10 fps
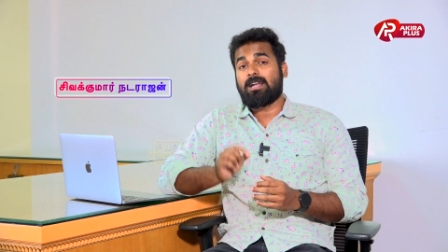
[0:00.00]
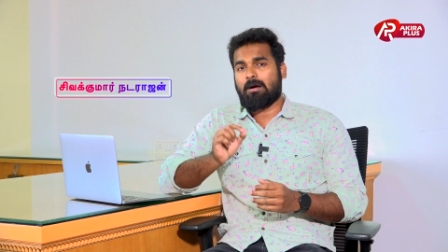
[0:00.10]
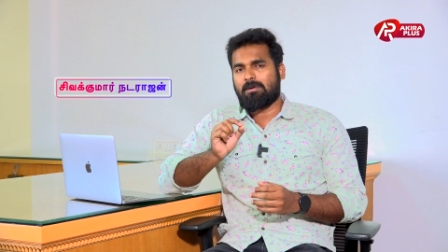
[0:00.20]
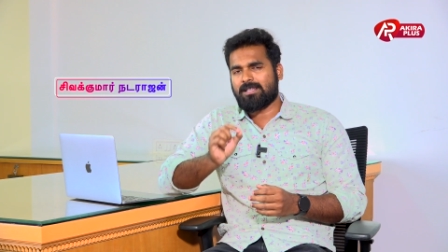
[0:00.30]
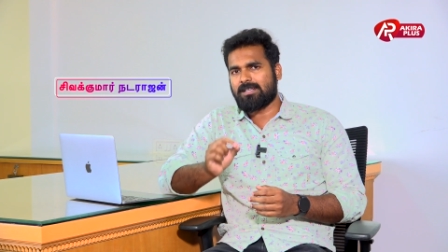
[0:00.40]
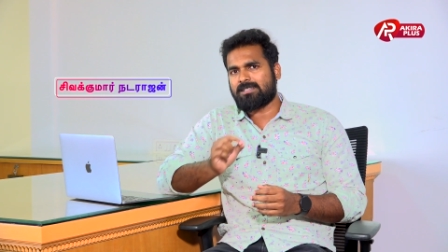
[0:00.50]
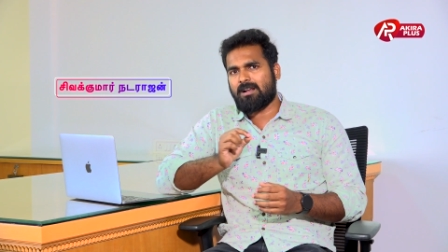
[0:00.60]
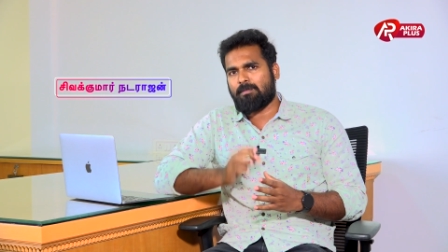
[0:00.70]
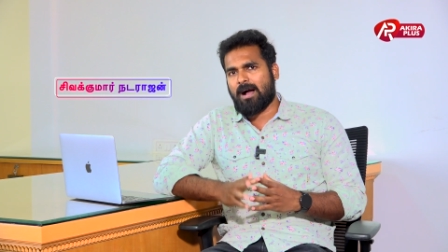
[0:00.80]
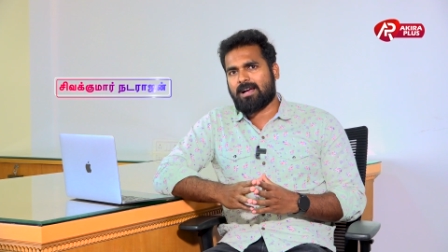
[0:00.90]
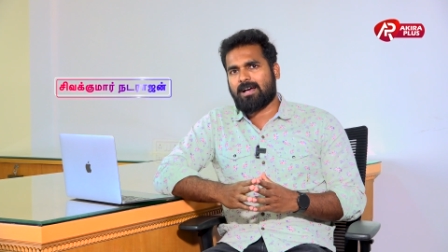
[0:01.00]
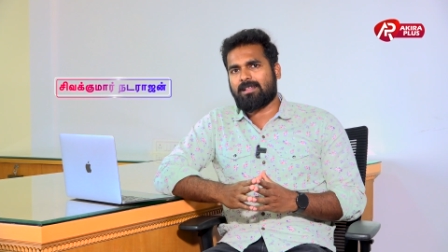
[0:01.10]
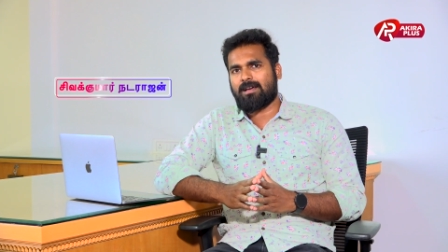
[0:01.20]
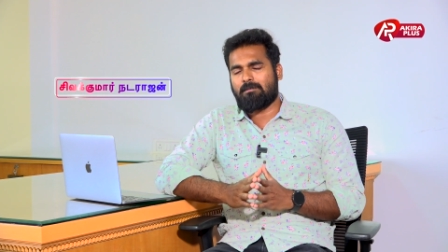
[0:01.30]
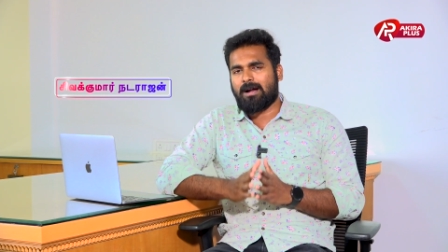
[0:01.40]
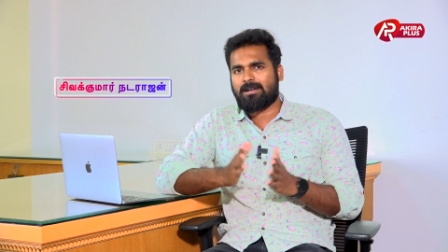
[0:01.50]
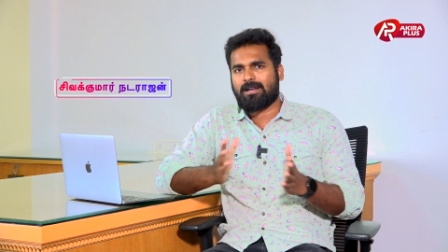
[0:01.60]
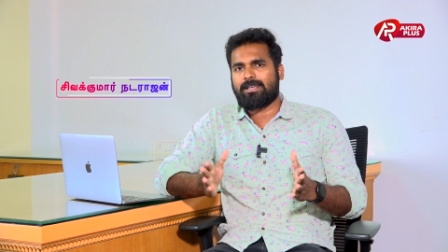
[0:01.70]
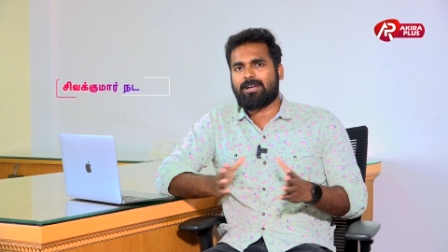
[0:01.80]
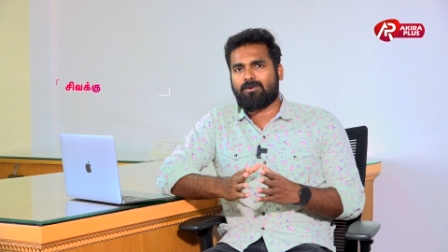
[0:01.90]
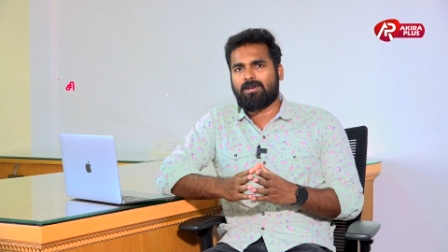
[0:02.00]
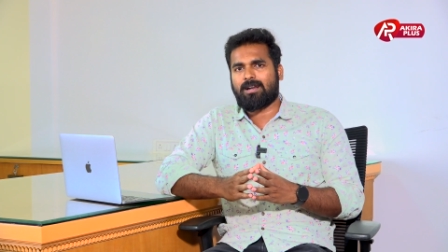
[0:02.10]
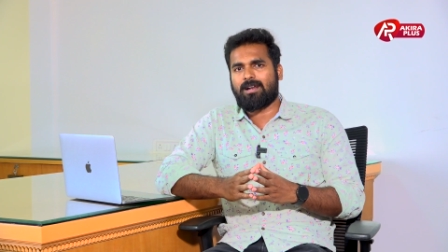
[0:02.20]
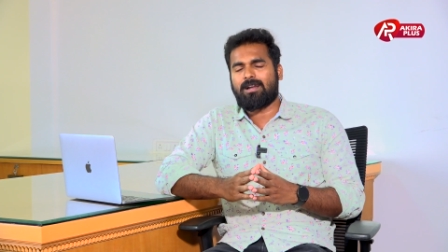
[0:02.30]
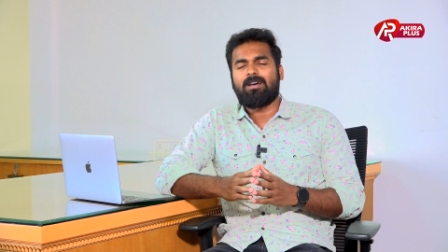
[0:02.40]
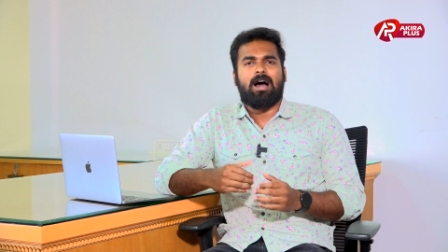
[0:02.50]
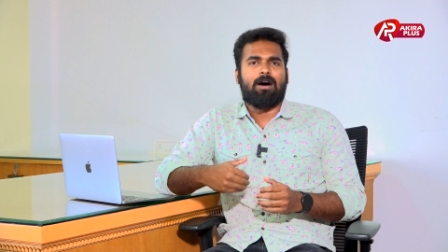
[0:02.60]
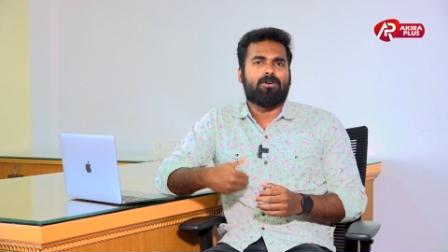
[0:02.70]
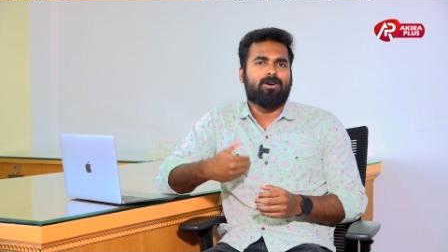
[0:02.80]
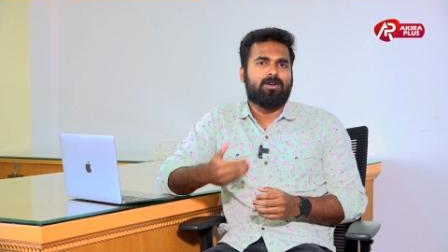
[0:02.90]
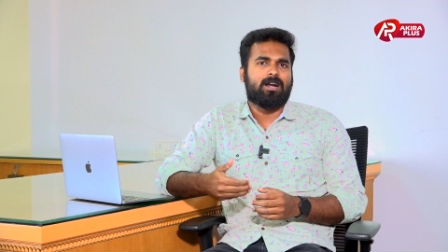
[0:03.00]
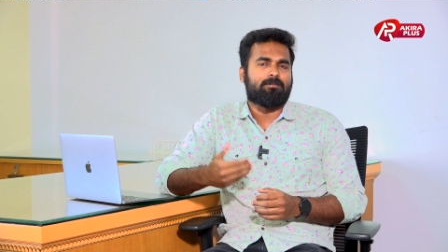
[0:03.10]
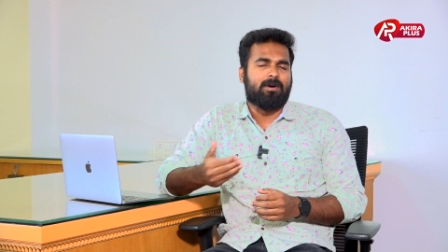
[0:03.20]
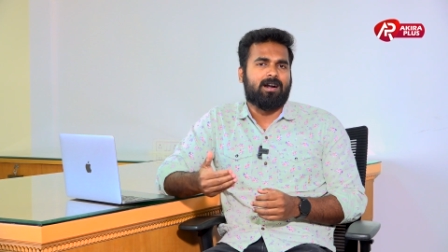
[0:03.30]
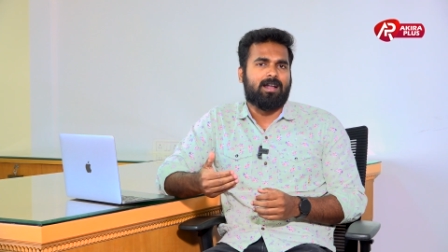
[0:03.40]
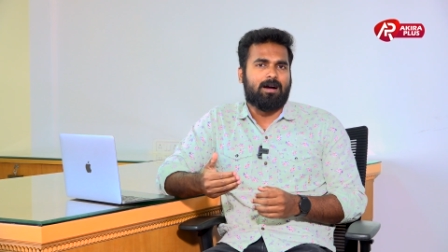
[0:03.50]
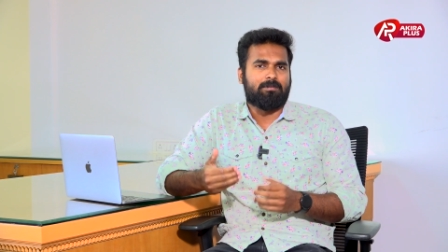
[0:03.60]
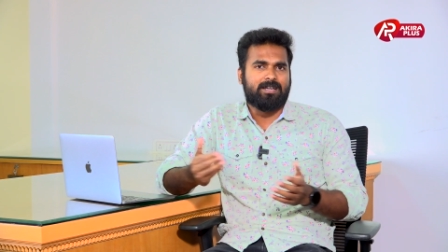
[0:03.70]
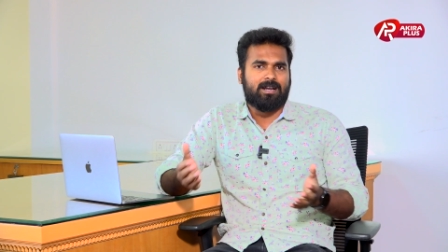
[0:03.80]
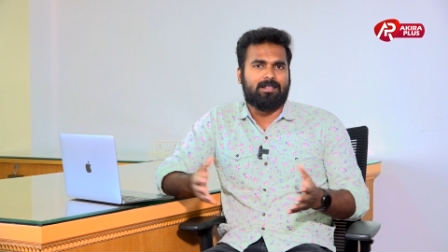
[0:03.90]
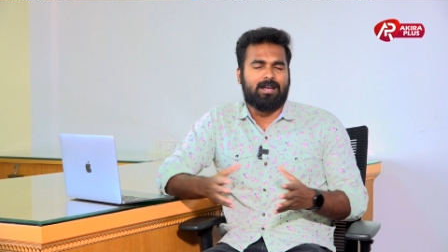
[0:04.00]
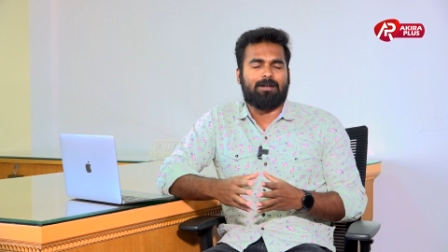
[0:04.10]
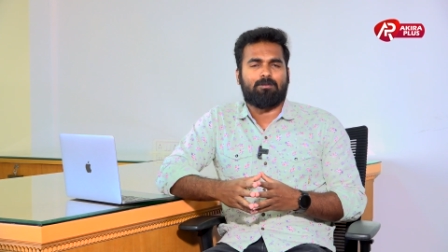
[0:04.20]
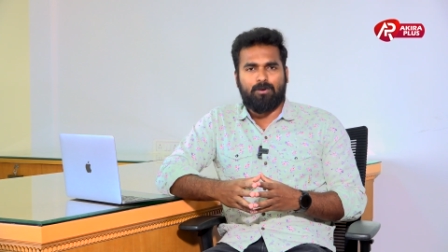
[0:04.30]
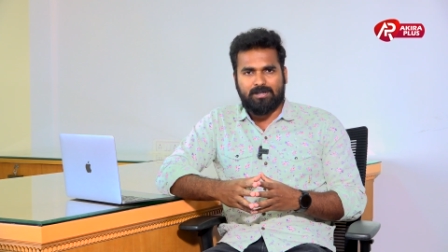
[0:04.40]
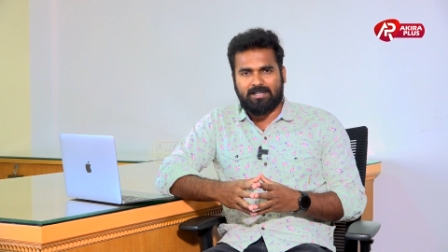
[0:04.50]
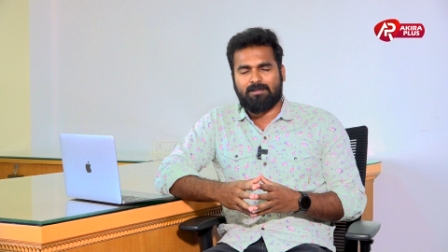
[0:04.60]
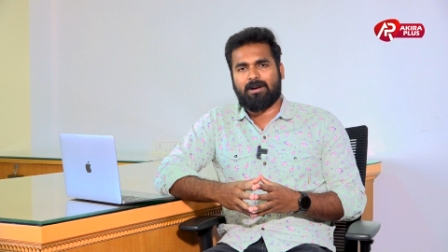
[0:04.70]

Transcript: நம்ம அந்த லிஸ்ட்டில் பார்க்காத மற்ற இயக்குநர்கள் அவர்களும் நடிப்பாங்களா அப்படிங்கிறத நம்ம பொறுத்திருந்து